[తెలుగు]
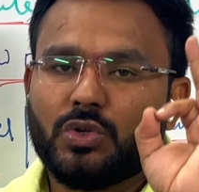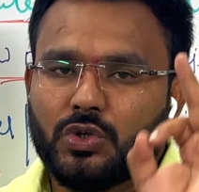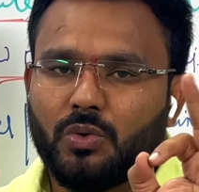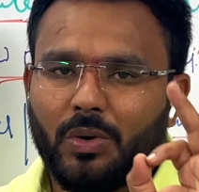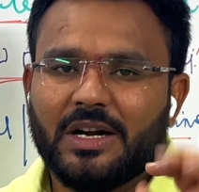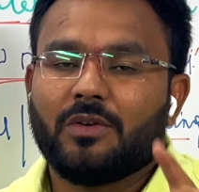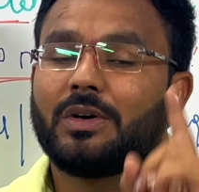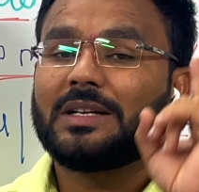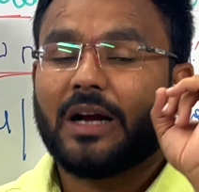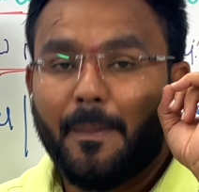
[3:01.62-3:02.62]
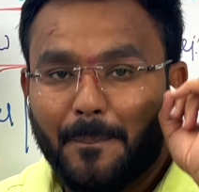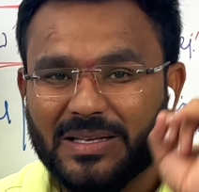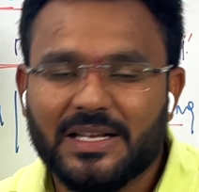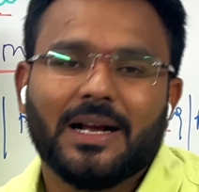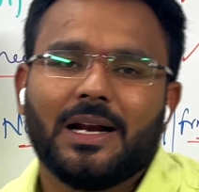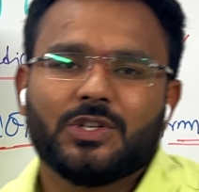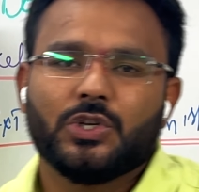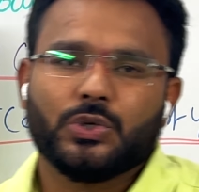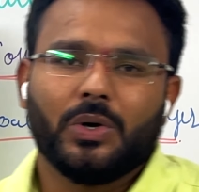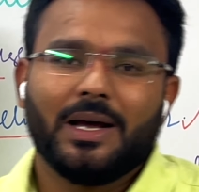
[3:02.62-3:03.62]
టూ థౌసండ్ ట్వంటీ ట్వంటీ కంపల్సరీ కలెక్ట్
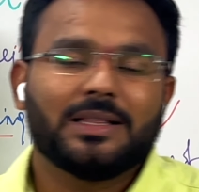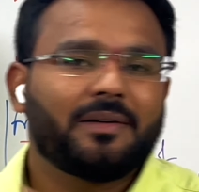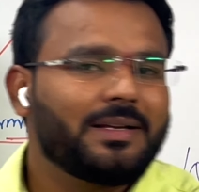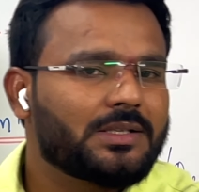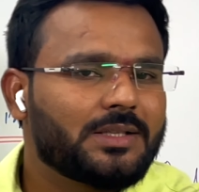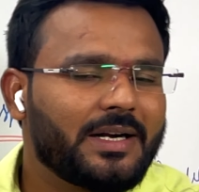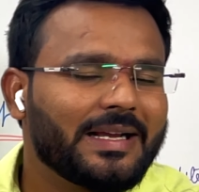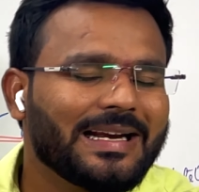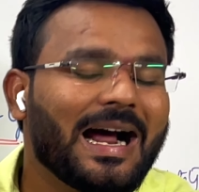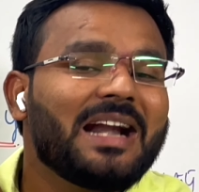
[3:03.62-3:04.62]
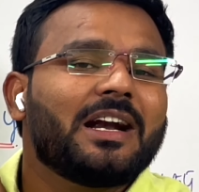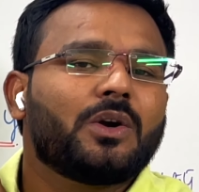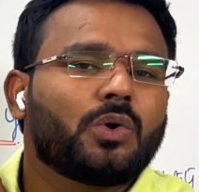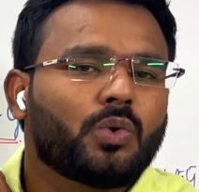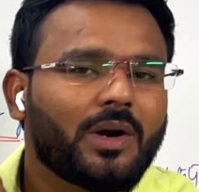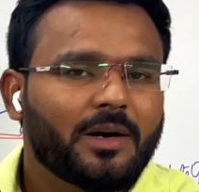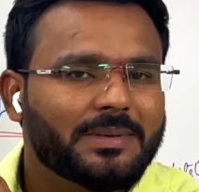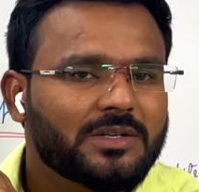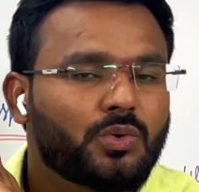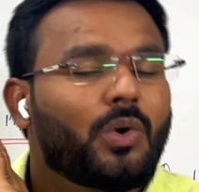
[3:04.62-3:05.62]
చేసుకోండి అదర్వైజ్ ద డిగ్రీ హండ్రెడ్ టు టూ హండ్రెడ్
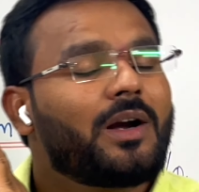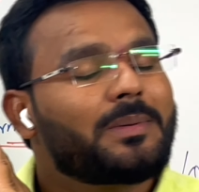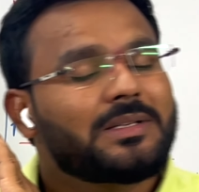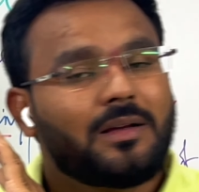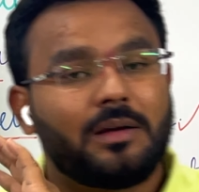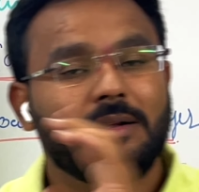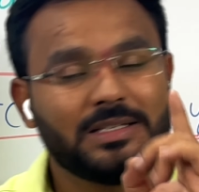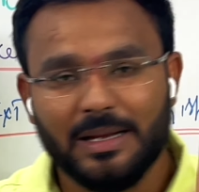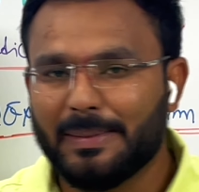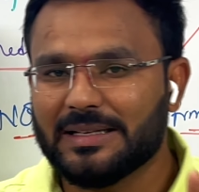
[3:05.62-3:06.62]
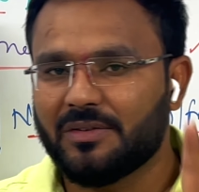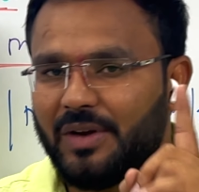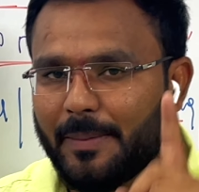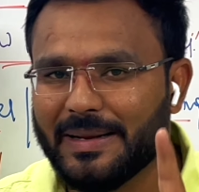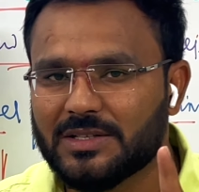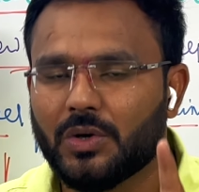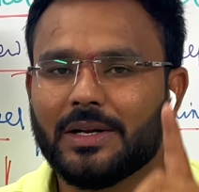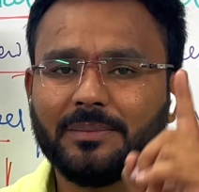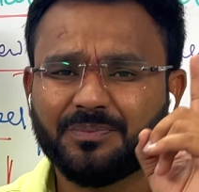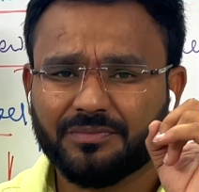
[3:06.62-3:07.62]
పర్సెంట్ టూ హండ్రెడ్ సేమ్ లేదు ఫిలిపీన్స్
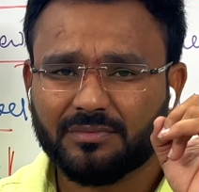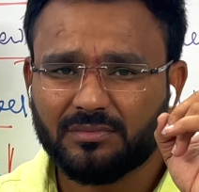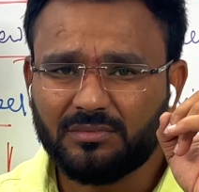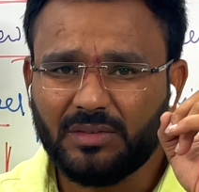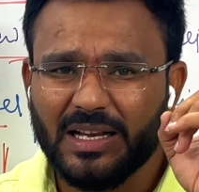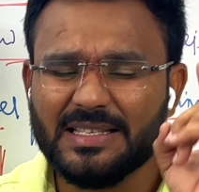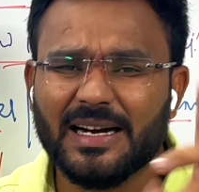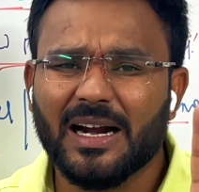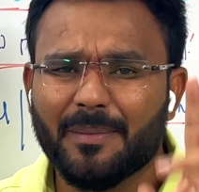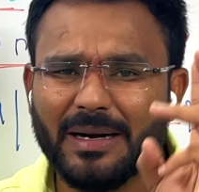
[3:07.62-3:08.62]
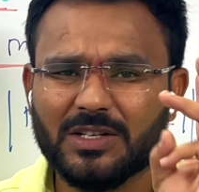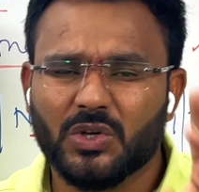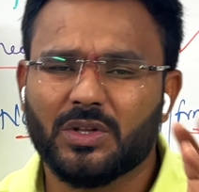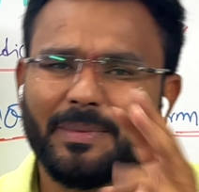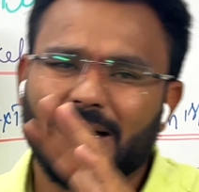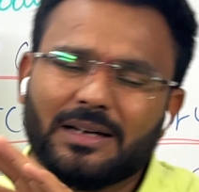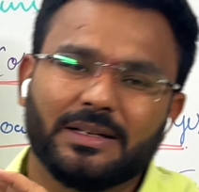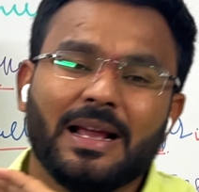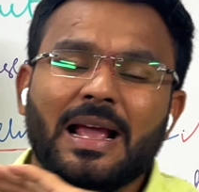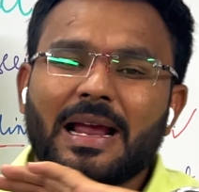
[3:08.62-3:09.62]
ఒకటి సెంట్రల్ అమెరికా సౌత్ అమెరికా నార్త్
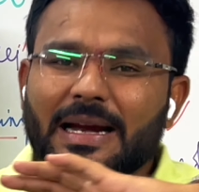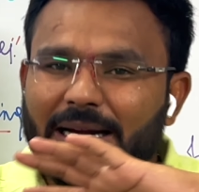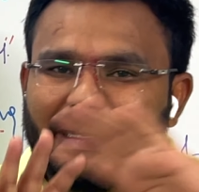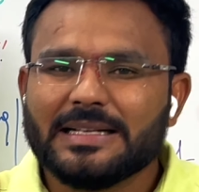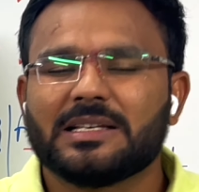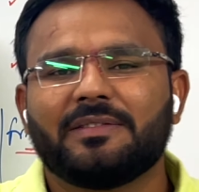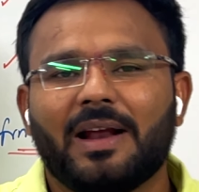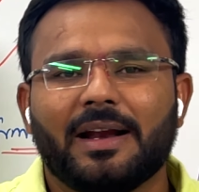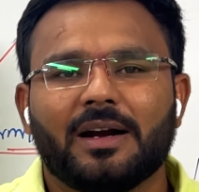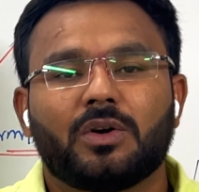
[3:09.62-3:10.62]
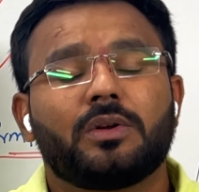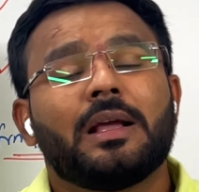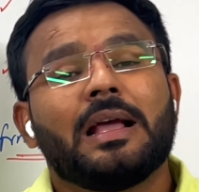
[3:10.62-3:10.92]
ఈ డిగ్రీస్ ఇన్వాలిడ్ అయినట్టు